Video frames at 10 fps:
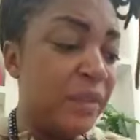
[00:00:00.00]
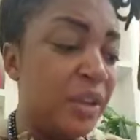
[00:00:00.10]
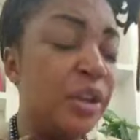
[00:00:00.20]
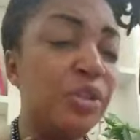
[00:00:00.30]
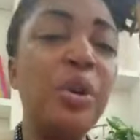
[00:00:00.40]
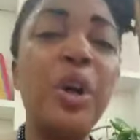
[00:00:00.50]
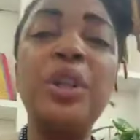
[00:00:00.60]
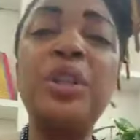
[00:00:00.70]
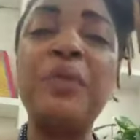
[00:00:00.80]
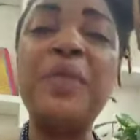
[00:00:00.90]
Tu
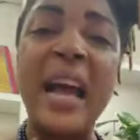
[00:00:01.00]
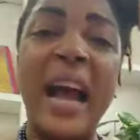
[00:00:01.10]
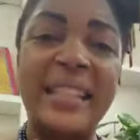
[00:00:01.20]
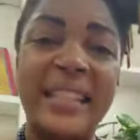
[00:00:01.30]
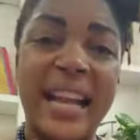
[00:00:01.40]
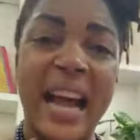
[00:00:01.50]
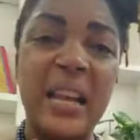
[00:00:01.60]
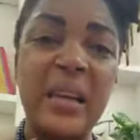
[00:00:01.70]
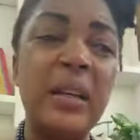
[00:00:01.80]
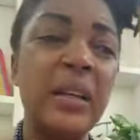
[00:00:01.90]
redeviens radical.
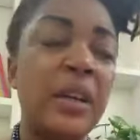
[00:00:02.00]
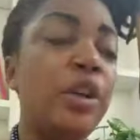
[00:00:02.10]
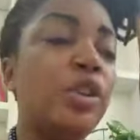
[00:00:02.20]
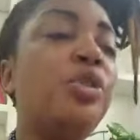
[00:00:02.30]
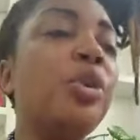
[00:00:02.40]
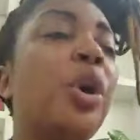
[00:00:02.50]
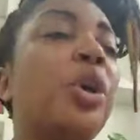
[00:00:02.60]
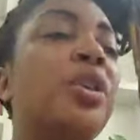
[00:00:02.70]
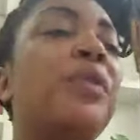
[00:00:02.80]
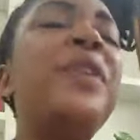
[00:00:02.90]
Tu
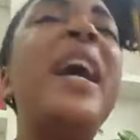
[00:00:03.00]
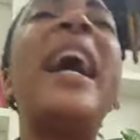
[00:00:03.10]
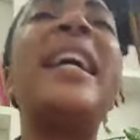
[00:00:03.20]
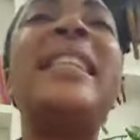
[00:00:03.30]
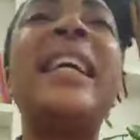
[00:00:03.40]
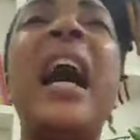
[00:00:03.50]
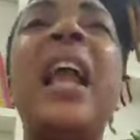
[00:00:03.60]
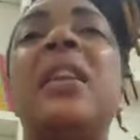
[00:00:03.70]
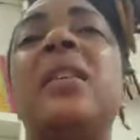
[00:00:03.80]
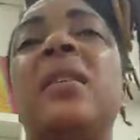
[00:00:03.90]
redeviens
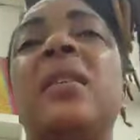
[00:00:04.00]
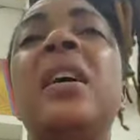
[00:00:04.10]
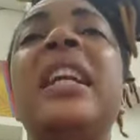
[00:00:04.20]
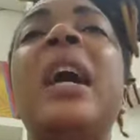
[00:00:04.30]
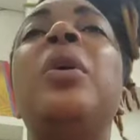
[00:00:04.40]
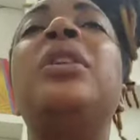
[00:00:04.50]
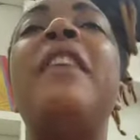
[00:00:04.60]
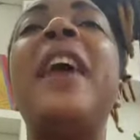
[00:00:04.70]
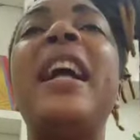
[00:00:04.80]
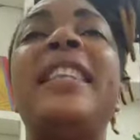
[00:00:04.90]
radical là où on
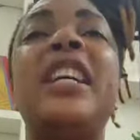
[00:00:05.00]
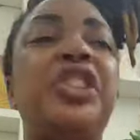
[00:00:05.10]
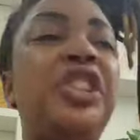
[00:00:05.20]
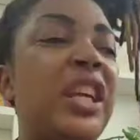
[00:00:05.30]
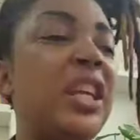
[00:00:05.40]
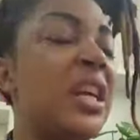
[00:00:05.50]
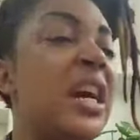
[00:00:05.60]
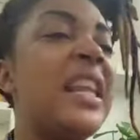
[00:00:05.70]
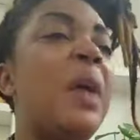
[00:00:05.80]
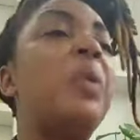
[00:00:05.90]
t'avait attaché,
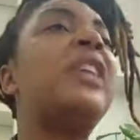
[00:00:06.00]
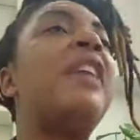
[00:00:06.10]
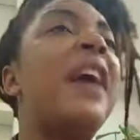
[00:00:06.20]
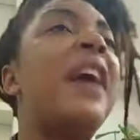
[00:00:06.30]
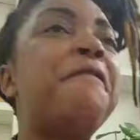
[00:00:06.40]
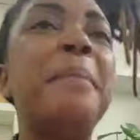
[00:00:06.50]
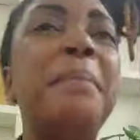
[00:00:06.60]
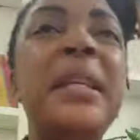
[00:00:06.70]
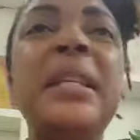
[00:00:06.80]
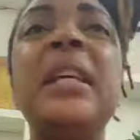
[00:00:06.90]
là où on t'avait
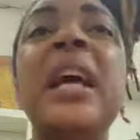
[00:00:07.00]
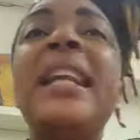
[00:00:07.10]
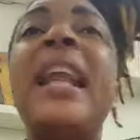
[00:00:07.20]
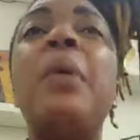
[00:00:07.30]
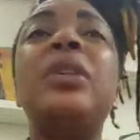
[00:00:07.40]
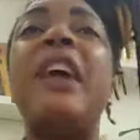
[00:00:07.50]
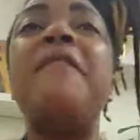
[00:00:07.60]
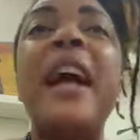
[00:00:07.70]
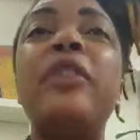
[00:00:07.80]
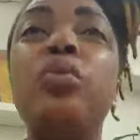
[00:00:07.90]
affaibli, là où on t'avait
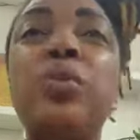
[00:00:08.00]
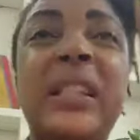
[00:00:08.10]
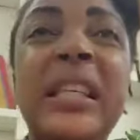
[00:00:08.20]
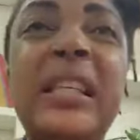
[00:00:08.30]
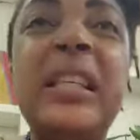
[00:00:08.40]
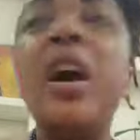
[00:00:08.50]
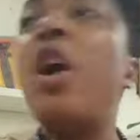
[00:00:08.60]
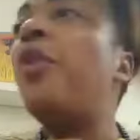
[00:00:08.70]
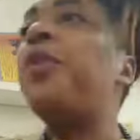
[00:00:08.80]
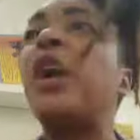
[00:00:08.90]
adouci.
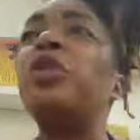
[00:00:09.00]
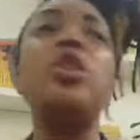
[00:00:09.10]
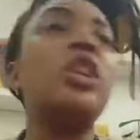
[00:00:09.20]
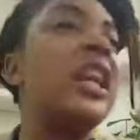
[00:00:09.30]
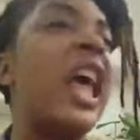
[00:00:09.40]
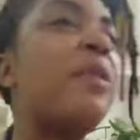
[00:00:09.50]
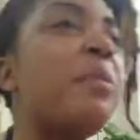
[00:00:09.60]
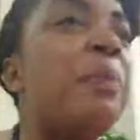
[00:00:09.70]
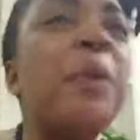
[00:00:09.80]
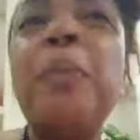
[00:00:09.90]
On fait que tu ne te lèves même
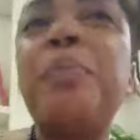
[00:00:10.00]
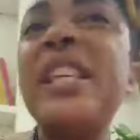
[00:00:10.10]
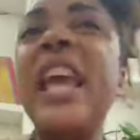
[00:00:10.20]
plus pour prier.